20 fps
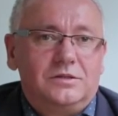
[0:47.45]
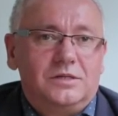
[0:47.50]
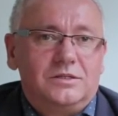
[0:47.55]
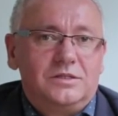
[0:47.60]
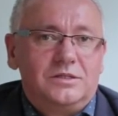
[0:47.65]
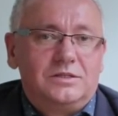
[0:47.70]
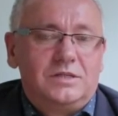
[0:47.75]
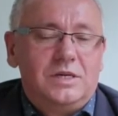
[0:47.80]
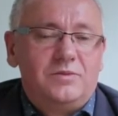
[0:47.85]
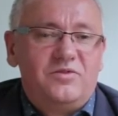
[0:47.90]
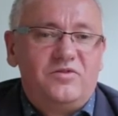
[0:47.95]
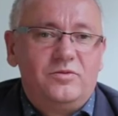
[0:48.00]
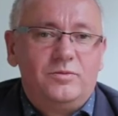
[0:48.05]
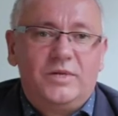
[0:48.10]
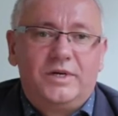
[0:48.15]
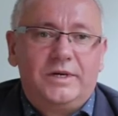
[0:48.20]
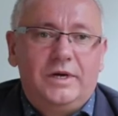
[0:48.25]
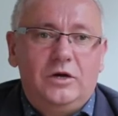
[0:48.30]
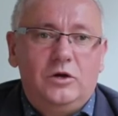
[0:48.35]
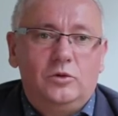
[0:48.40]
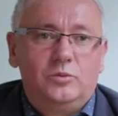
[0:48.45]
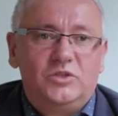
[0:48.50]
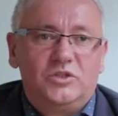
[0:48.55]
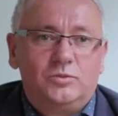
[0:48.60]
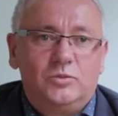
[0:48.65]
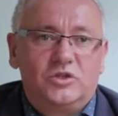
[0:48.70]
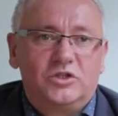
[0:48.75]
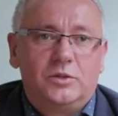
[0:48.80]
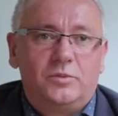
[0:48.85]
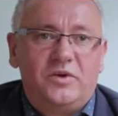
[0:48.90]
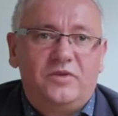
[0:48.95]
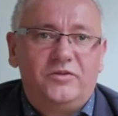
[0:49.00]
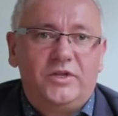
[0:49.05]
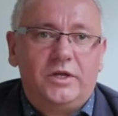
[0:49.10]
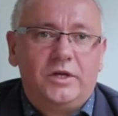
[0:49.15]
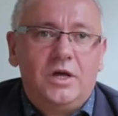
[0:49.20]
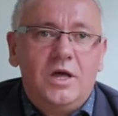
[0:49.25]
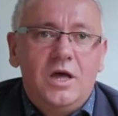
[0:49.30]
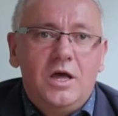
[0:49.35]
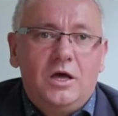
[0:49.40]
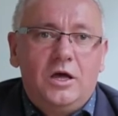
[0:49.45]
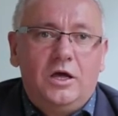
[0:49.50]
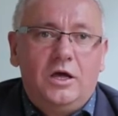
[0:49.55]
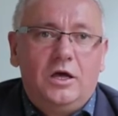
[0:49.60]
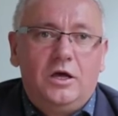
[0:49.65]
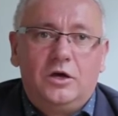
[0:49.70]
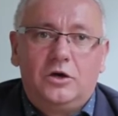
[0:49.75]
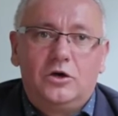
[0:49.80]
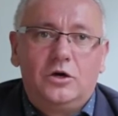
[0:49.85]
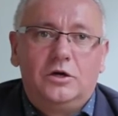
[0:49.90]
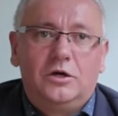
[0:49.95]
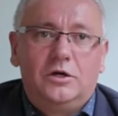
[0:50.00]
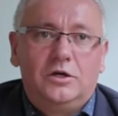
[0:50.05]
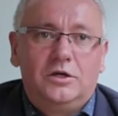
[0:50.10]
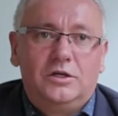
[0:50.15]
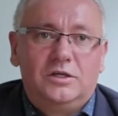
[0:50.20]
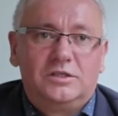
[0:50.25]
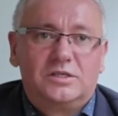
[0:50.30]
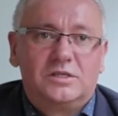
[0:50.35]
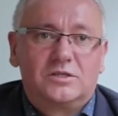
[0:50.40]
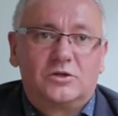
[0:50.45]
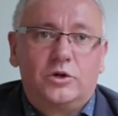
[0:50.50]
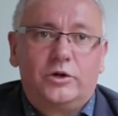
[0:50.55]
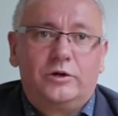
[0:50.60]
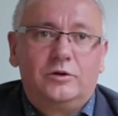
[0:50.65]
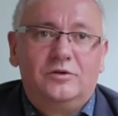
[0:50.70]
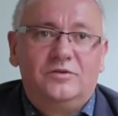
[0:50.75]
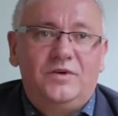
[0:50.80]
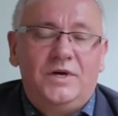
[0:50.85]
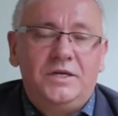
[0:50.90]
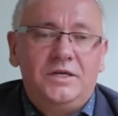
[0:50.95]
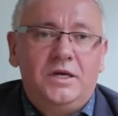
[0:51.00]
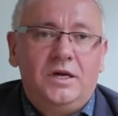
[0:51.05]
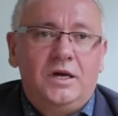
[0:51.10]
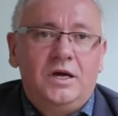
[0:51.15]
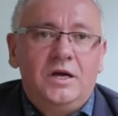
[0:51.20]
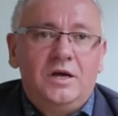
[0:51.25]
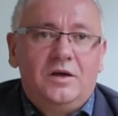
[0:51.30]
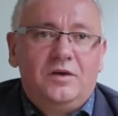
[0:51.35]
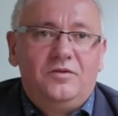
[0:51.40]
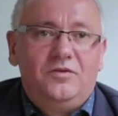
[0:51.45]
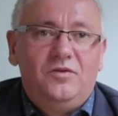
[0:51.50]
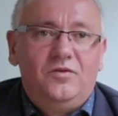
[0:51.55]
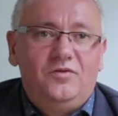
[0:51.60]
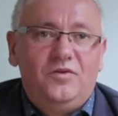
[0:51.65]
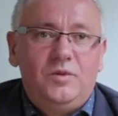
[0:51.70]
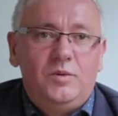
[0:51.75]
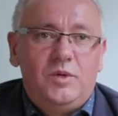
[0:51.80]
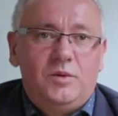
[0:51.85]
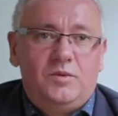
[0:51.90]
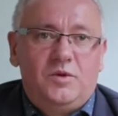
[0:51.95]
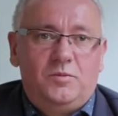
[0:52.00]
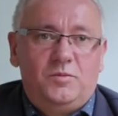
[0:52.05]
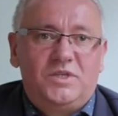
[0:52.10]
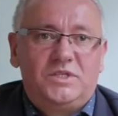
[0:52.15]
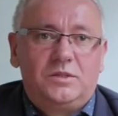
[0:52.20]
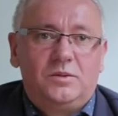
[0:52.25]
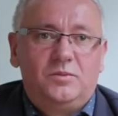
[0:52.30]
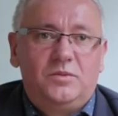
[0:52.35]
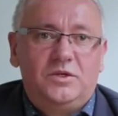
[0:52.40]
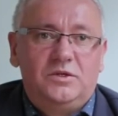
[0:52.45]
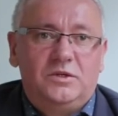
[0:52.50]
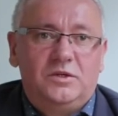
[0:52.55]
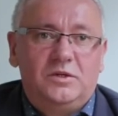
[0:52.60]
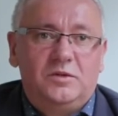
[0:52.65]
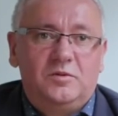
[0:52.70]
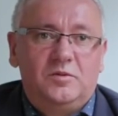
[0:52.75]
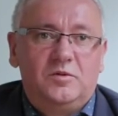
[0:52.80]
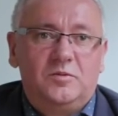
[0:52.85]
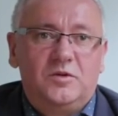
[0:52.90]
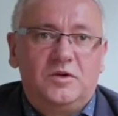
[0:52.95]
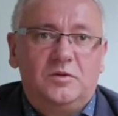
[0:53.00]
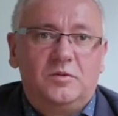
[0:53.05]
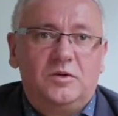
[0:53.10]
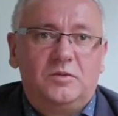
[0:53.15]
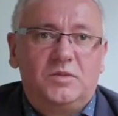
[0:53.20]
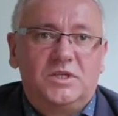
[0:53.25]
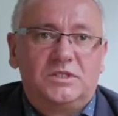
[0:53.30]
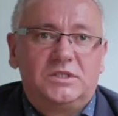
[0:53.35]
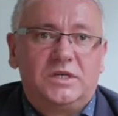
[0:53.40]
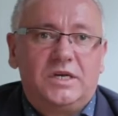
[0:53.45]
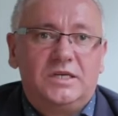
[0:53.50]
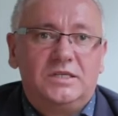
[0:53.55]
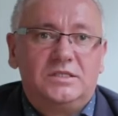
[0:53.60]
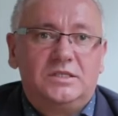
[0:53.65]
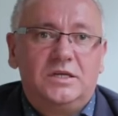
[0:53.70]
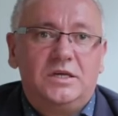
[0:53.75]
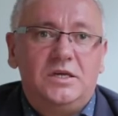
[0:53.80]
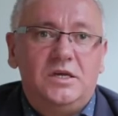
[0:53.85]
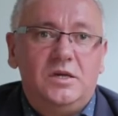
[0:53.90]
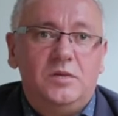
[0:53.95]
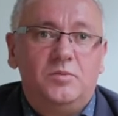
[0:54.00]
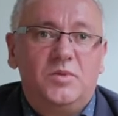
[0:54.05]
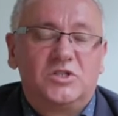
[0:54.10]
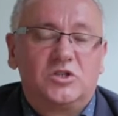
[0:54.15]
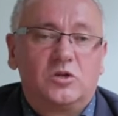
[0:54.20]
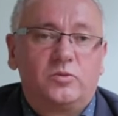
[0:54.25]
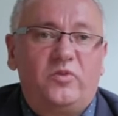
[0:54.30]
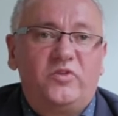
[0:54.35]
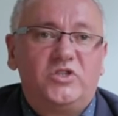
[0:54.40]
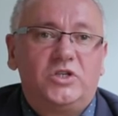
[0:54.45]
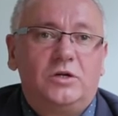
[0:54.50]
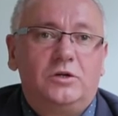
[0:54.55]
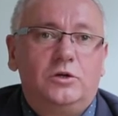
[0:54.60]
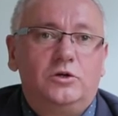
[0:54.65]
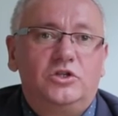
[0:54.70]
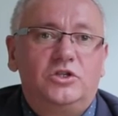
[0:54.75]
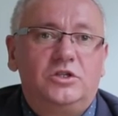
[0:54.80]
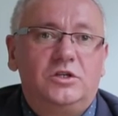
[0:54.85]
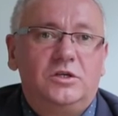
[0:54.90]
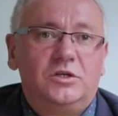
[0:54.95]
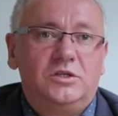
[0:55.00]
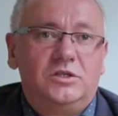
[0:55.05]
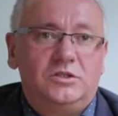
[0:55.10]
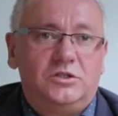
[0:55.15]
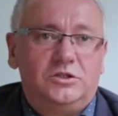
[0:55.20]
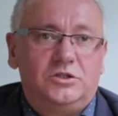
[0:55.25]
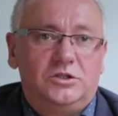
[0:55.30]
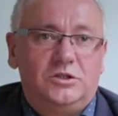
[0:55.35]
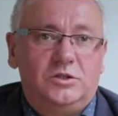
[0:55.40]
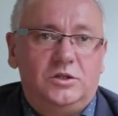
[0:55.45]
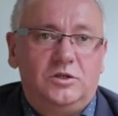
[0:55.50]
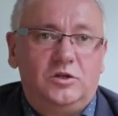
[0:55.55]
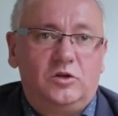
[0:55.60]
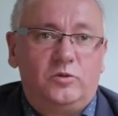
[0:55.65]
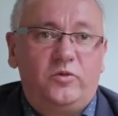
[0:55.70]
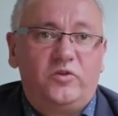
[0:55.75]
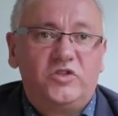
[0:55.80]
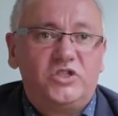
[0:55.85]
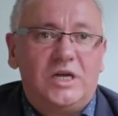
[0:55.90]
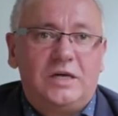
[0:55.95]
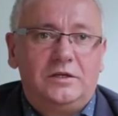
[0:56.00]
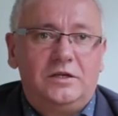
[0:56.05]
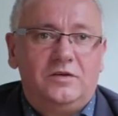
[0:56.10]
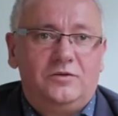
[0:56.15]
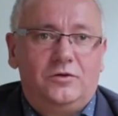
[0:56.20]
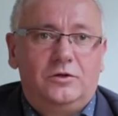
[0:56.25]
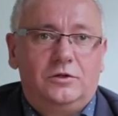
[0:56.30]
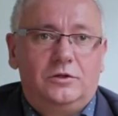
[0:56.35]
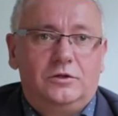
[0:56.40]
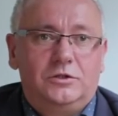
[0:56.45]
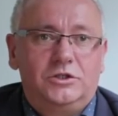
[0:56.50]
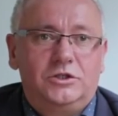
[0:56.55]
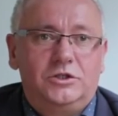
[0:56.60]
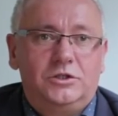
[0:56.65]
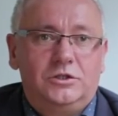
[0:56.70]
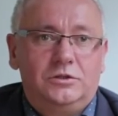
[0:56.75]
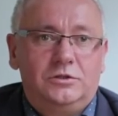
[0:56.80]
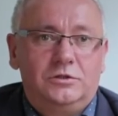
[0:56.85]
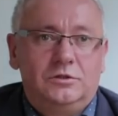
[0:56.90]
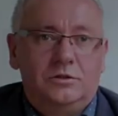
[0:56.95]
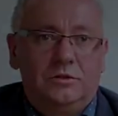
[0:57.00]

te systemy wymagają być może pewne e, e, skorygowania w imię bez, e, bezkresnej i bezodpowiedzialności, nieodpowiedzialnej wolności.